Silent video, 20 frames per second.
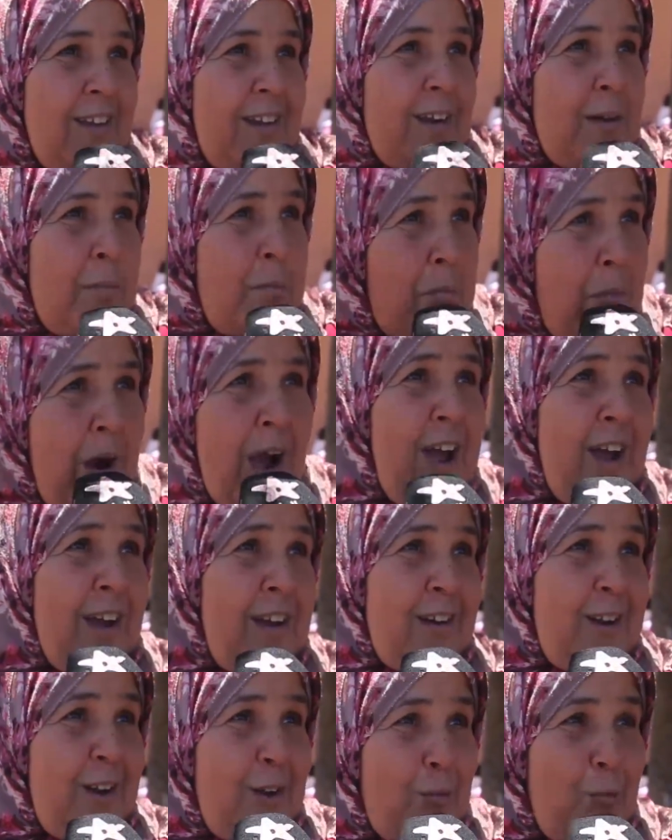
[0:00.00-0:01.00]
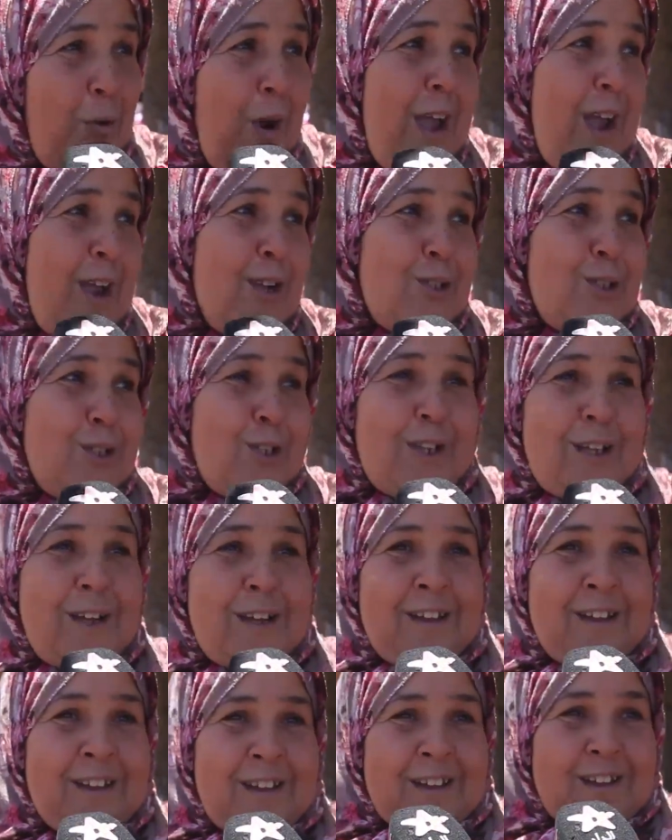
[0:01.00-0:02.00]
الماء الحوايج
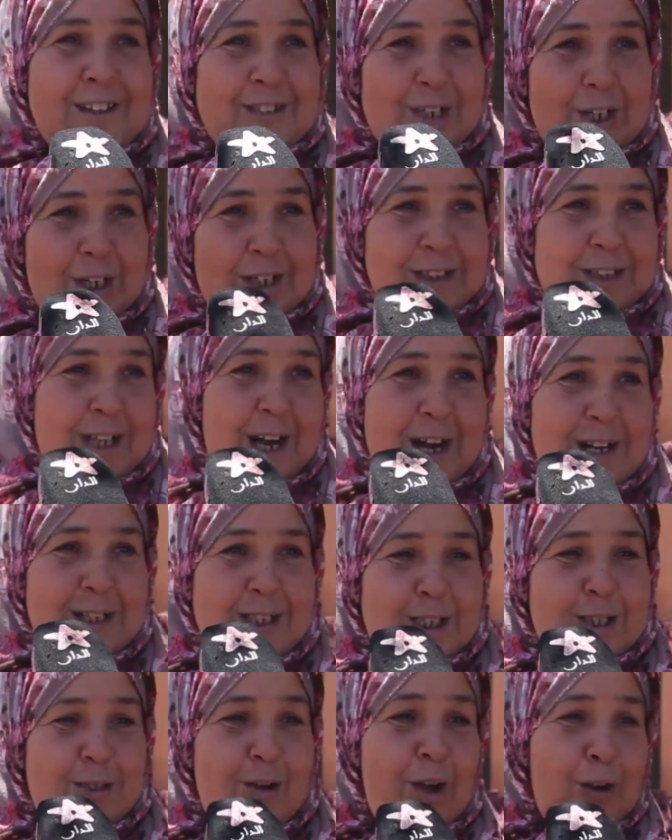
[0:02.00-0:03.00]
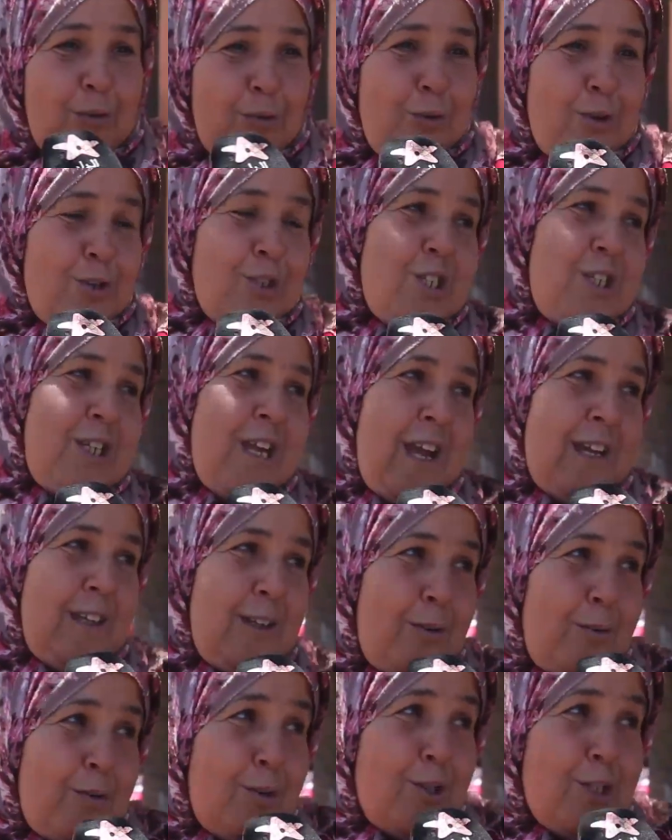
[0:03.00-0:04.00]
هادشي للدراري الصغار كلشي يعني
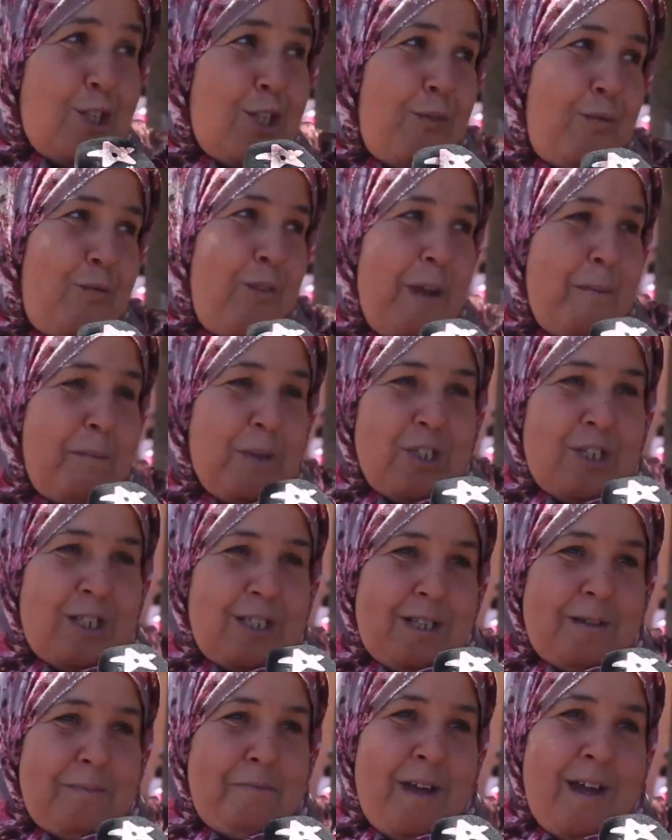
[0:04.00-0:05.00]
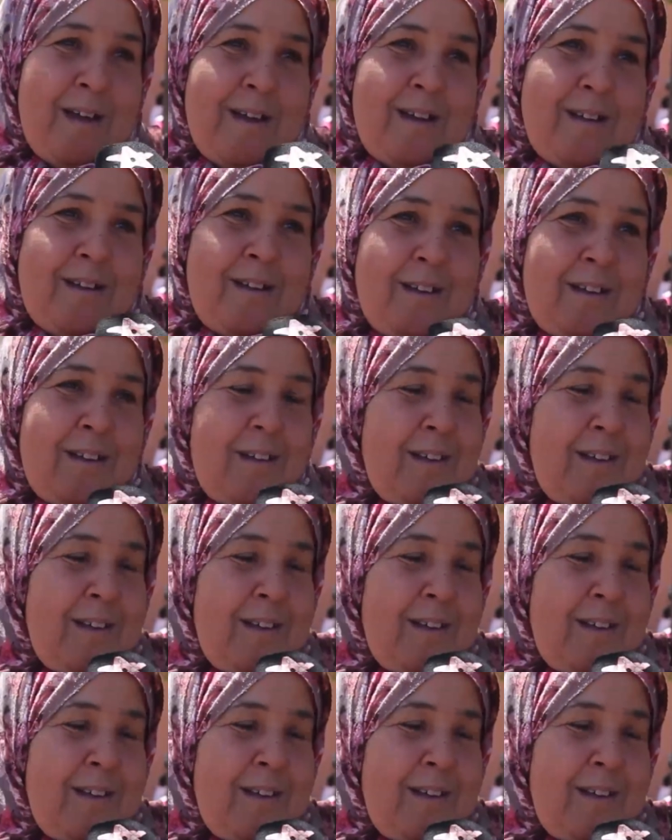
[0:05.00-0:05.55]
كلشي فيها ماشي زعما